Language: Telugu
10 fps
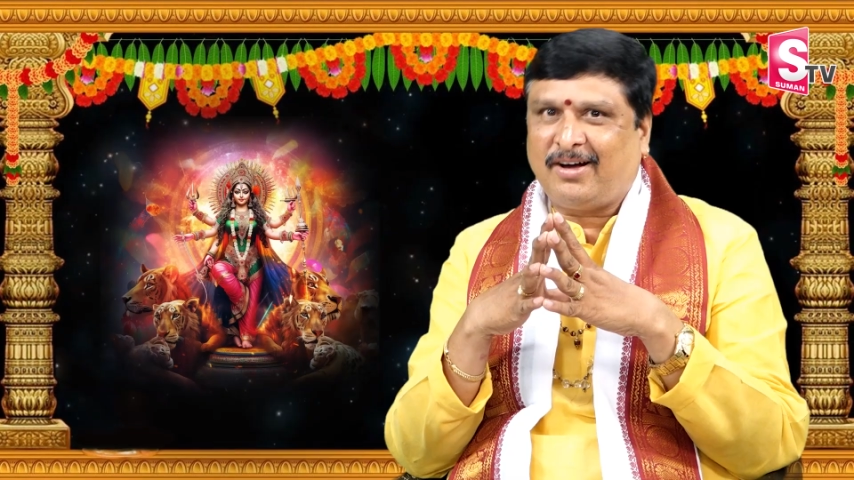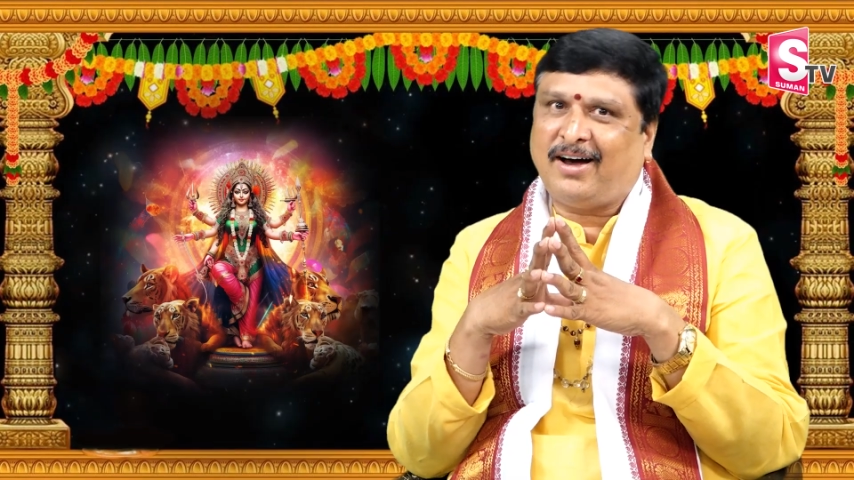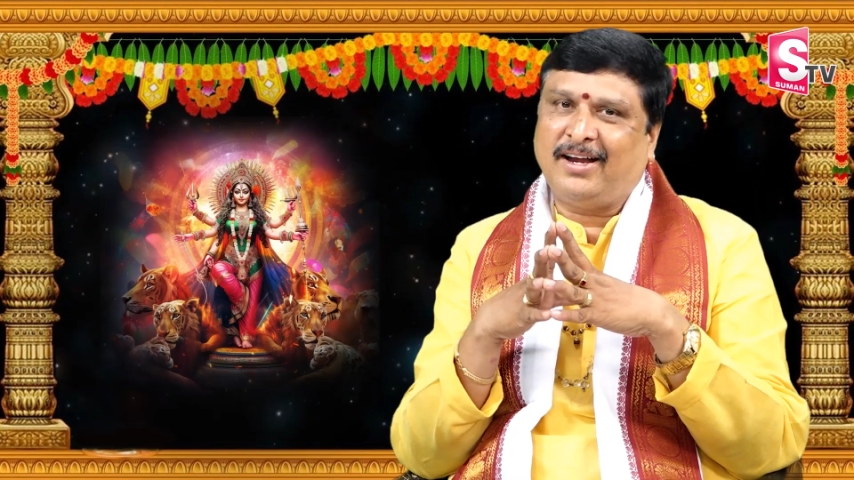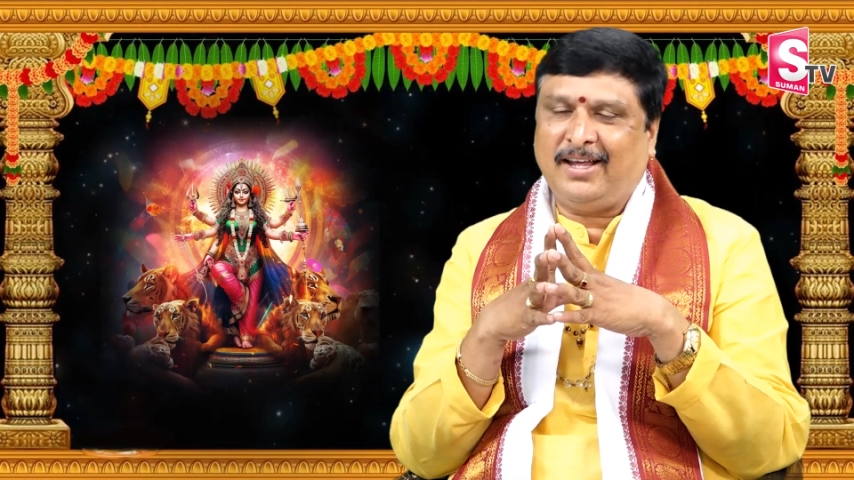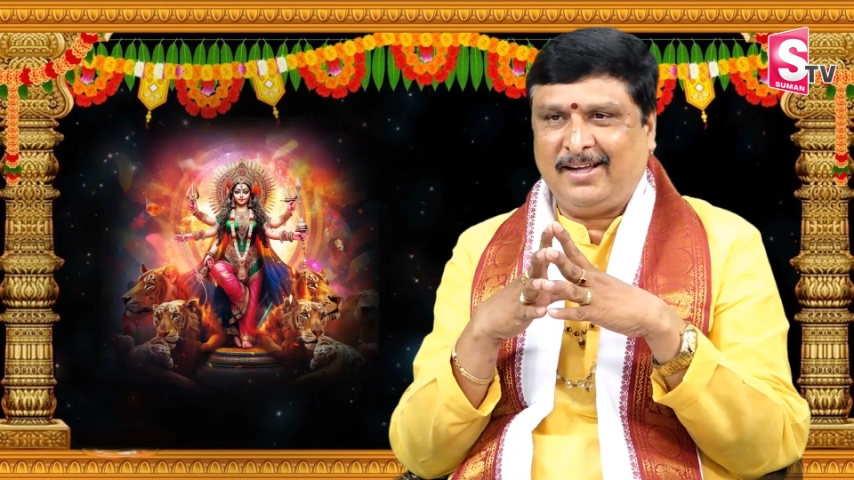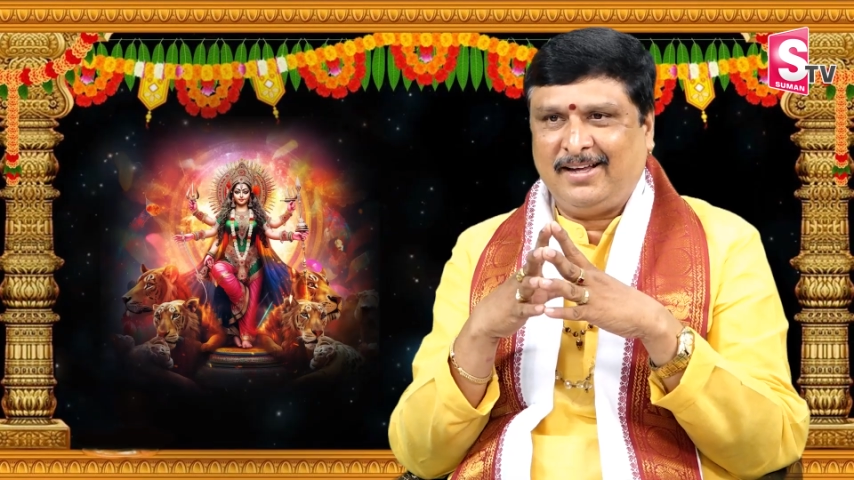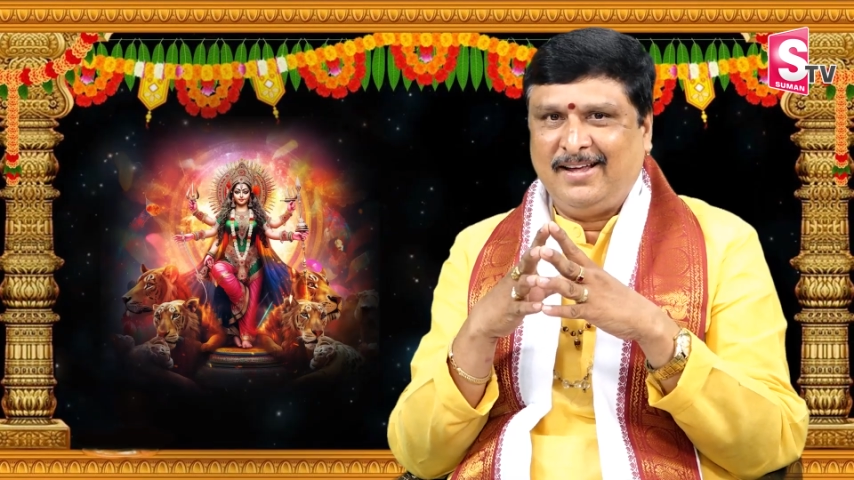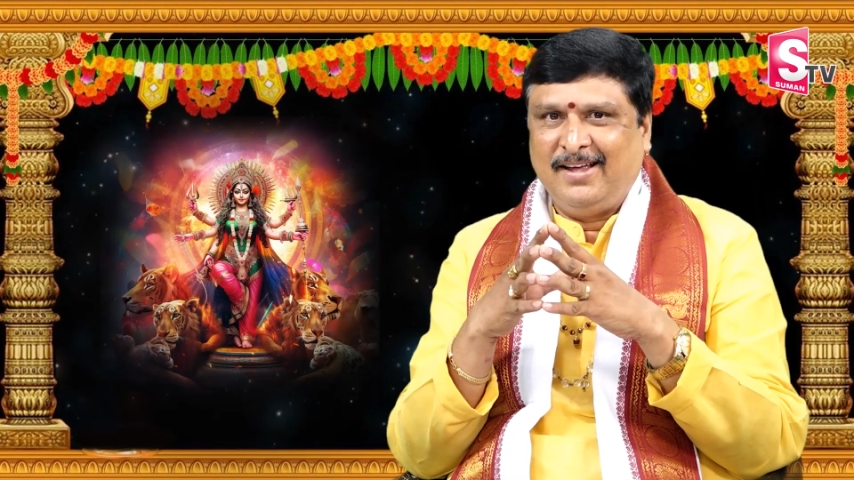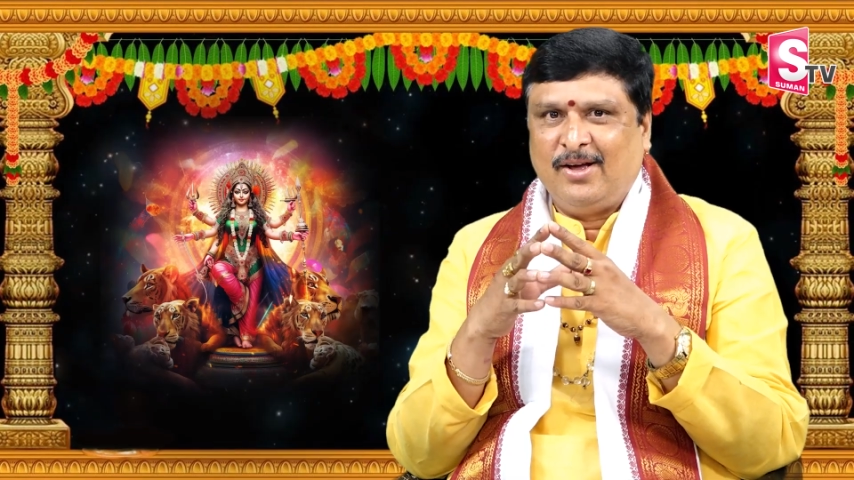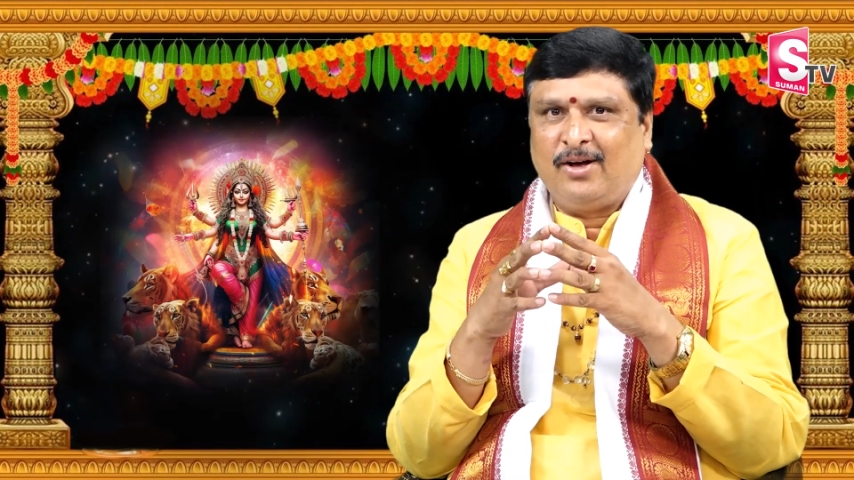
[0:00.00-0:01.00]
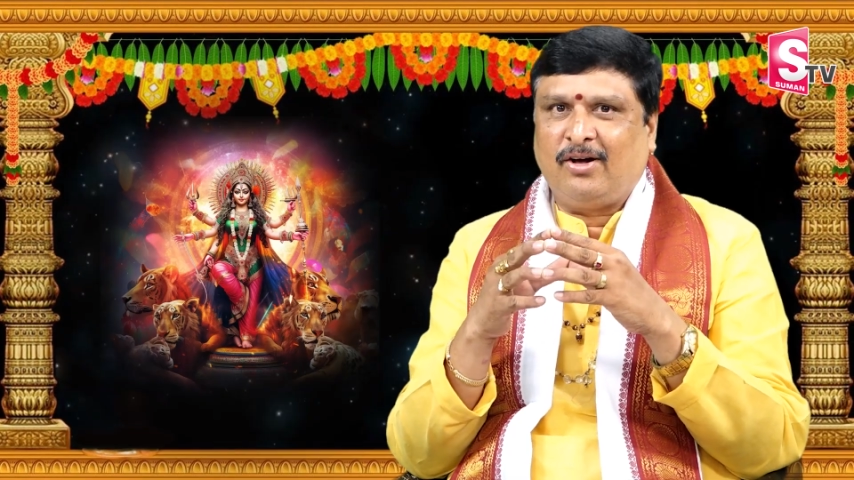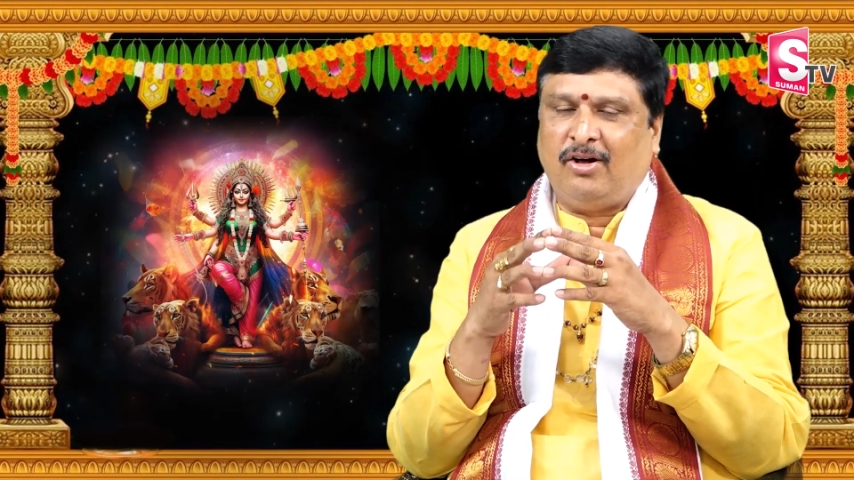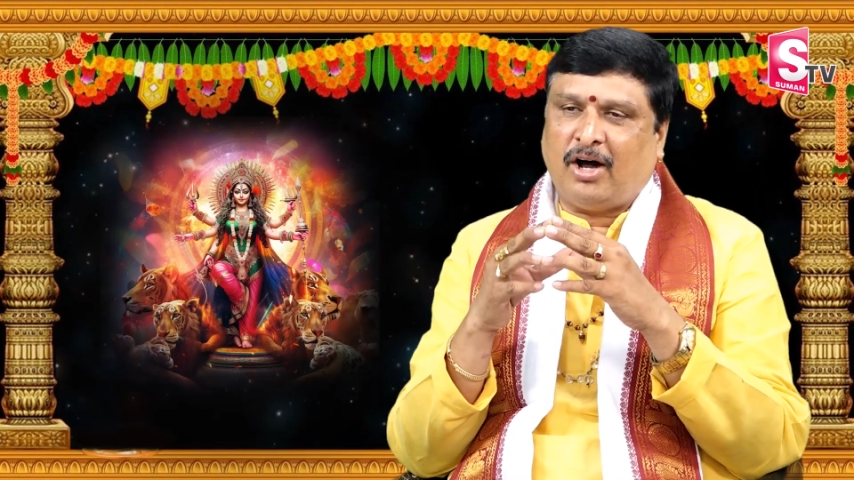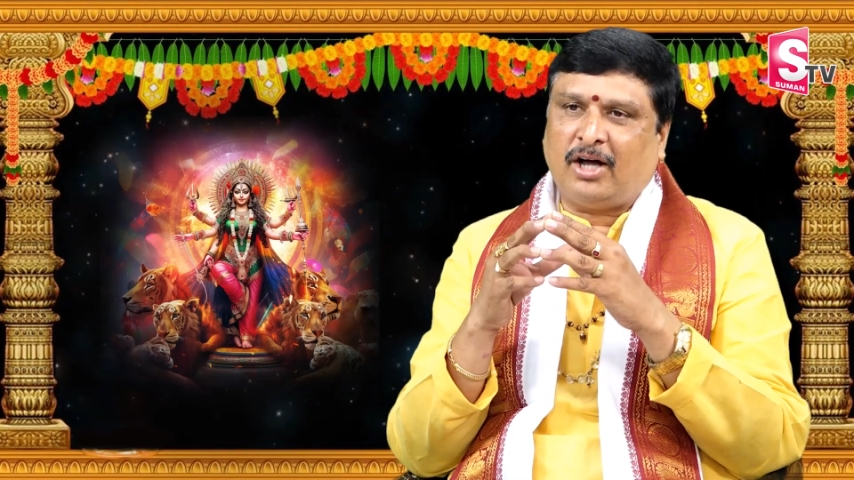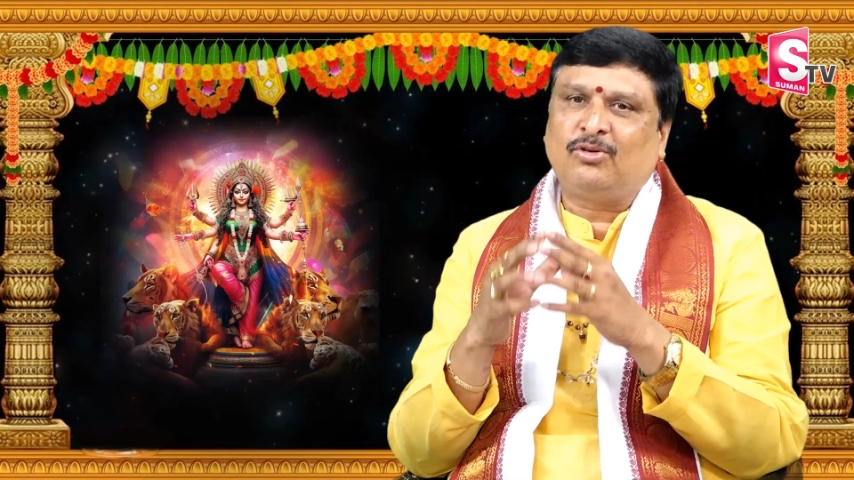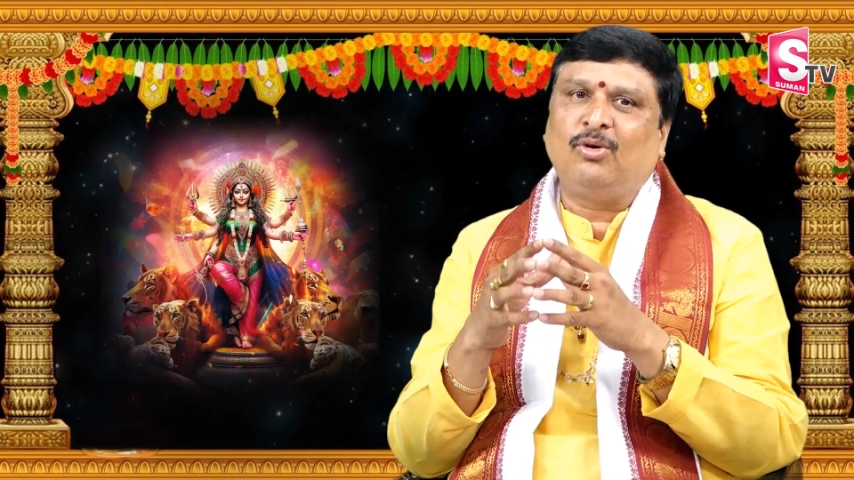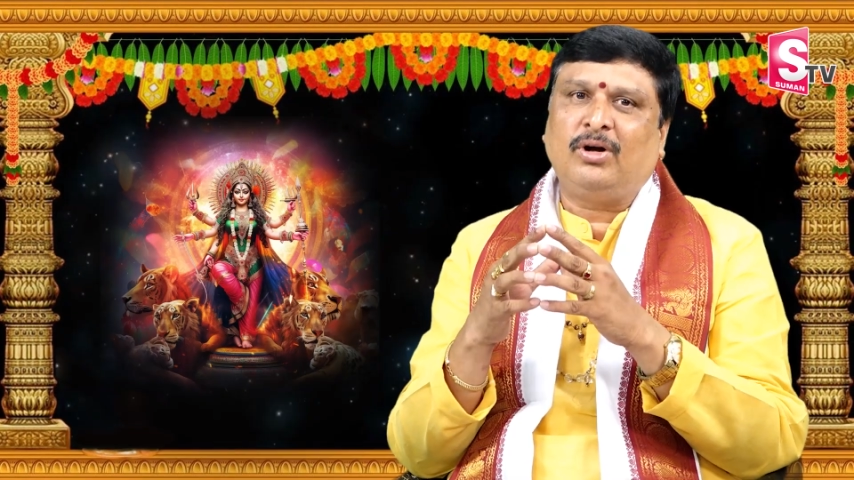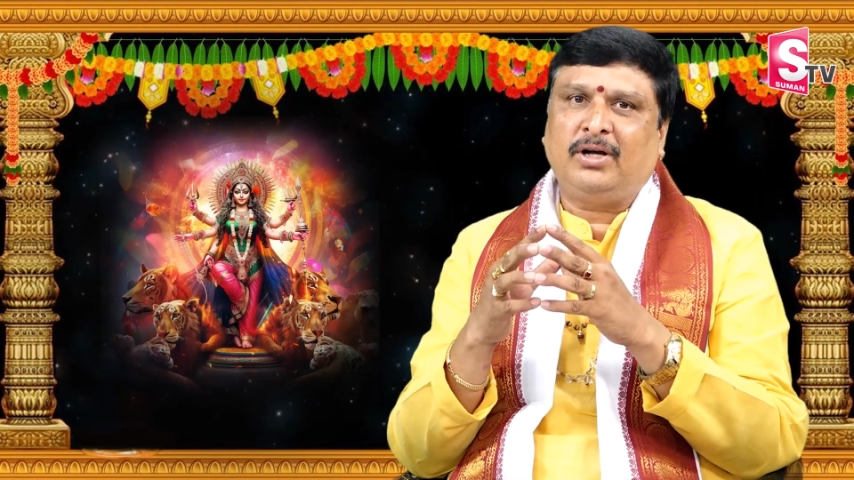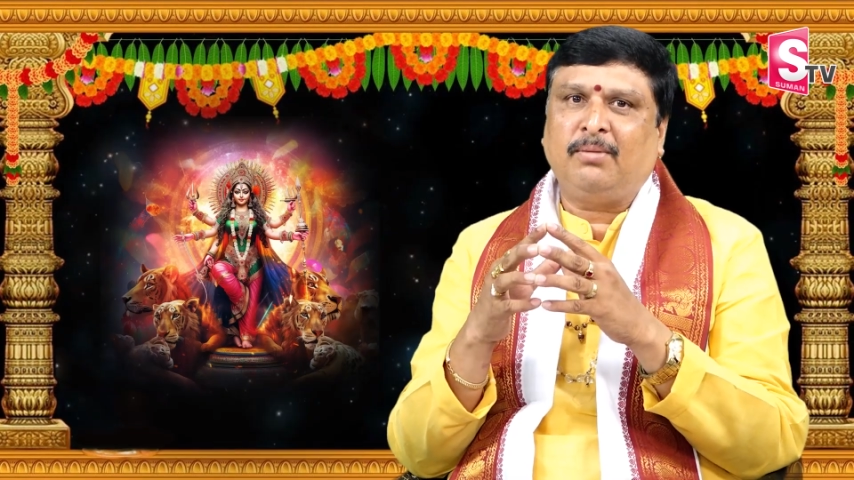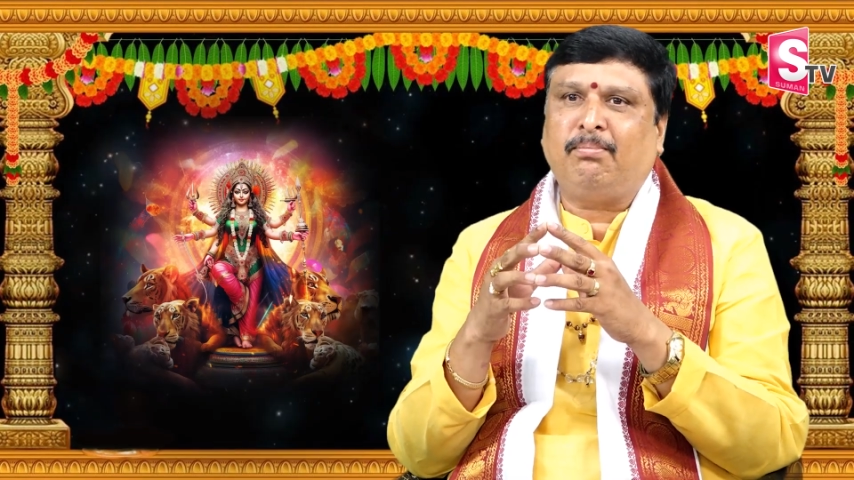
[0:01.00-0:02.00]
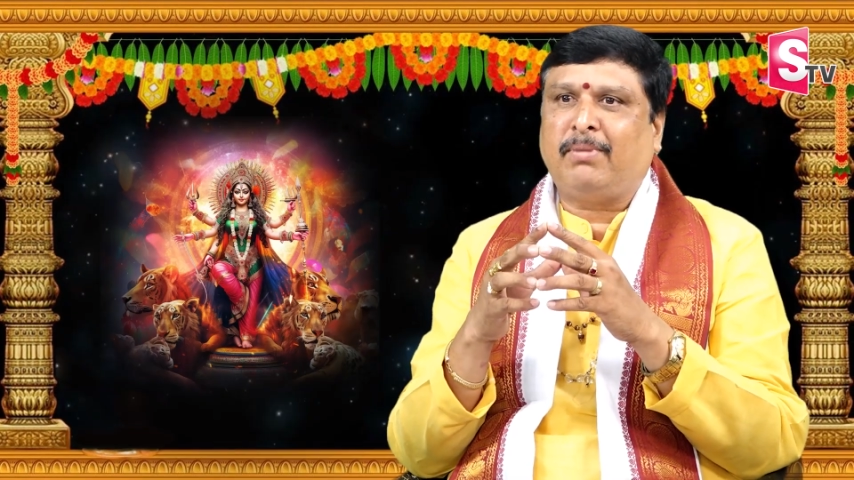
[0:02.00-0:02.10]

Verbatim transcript: కానీ గాజులు అంటే